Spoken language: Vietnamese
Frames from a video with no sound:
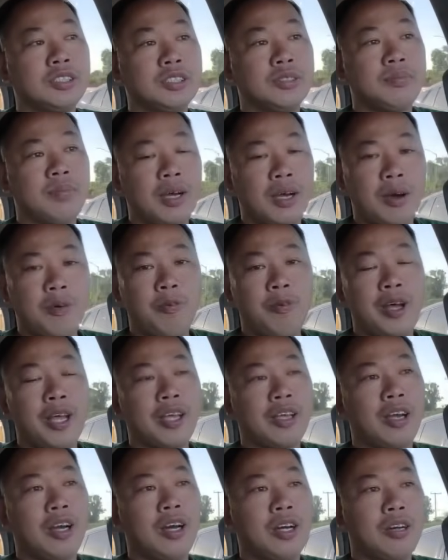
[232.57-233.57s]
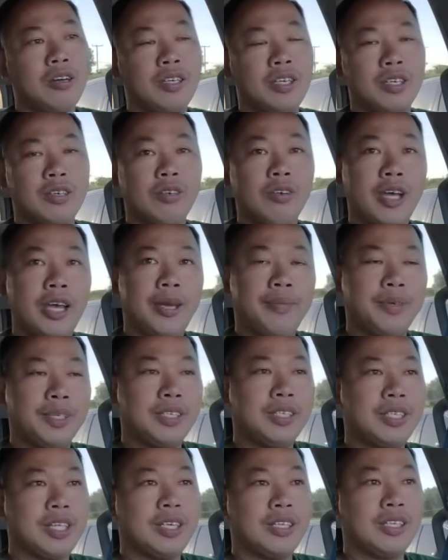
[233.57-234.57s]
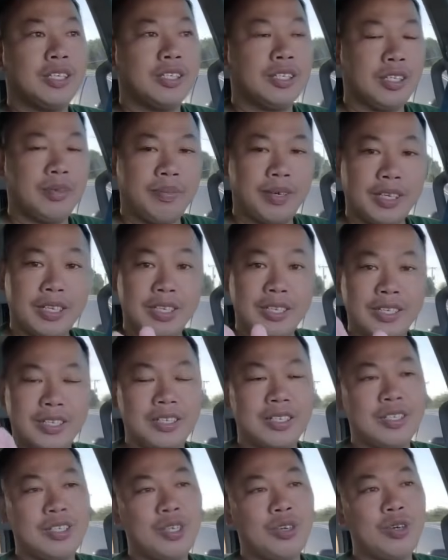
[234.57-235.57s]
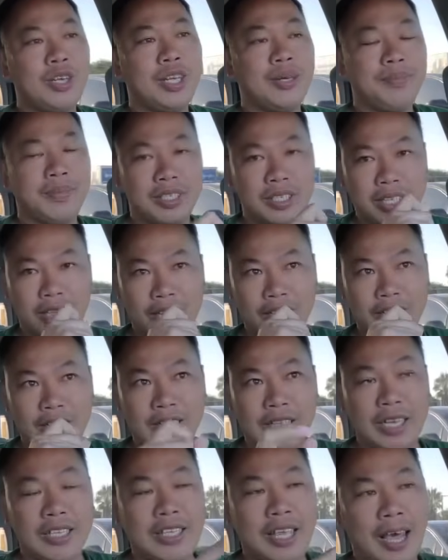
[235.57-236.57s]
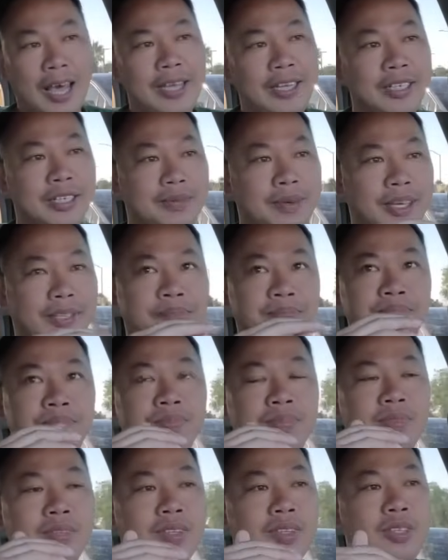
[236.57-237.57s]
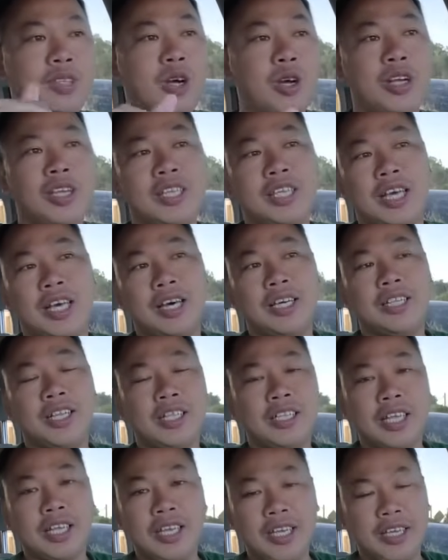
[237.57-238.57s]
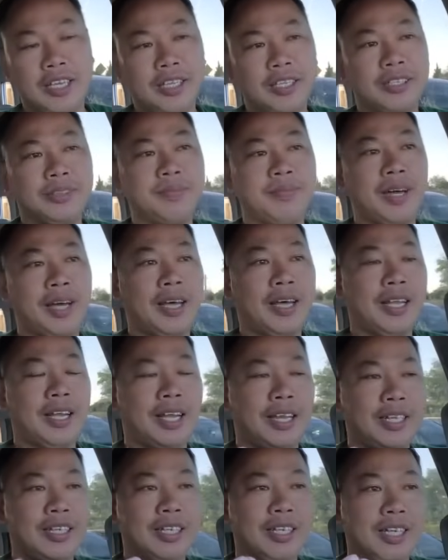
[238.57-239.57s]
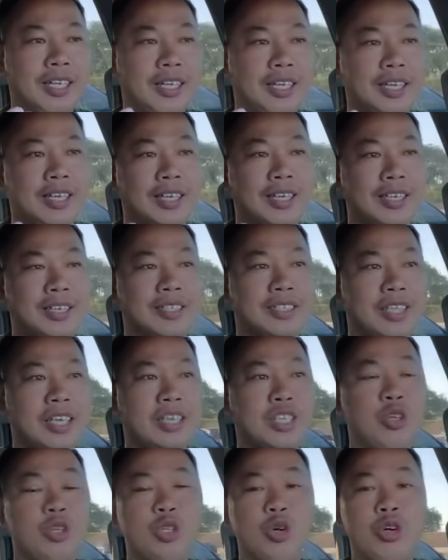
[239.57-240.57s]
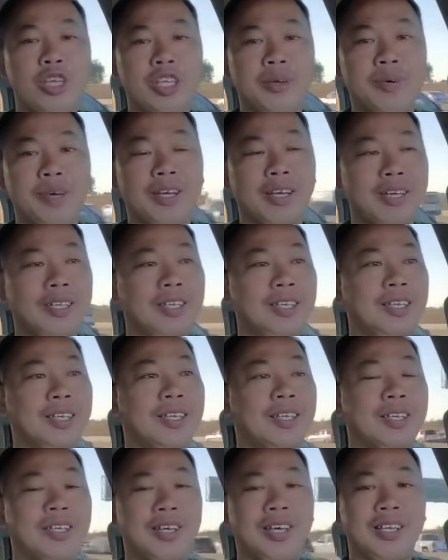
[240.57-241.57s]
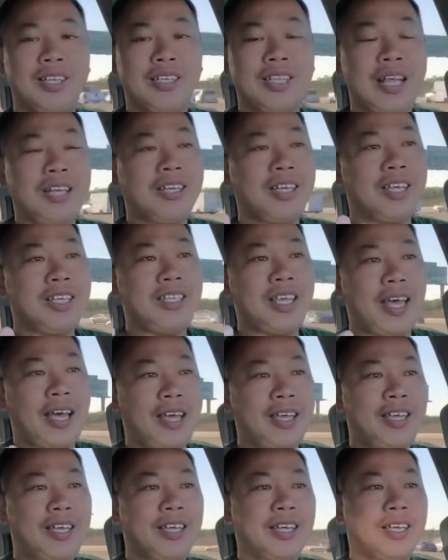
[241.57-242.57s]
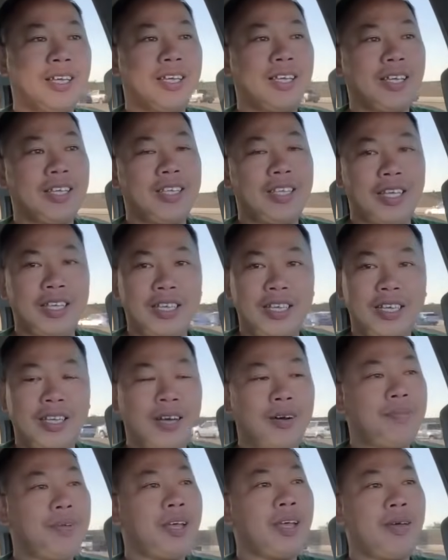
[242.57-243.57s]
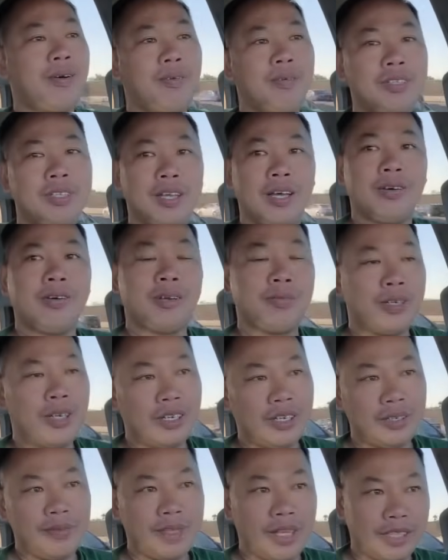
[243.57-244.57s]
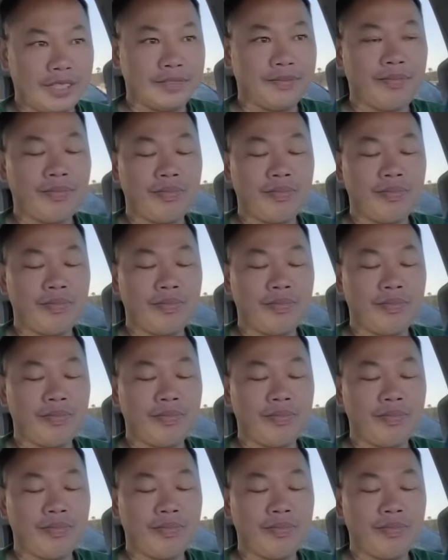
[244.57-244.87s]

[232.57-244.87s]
mà hôm qua con ờ, của em á nó chơi thường nhưng mà nó, nó, nó vui lắm nó chơi nó đi thắng giải nữa các bạn vô đó chơi đi thi mà lại được à, chơi vui vui vậy mà à, thắng được cái giải à, cái giải gì đó không biết em không có ờ, không có đứng đó nhìn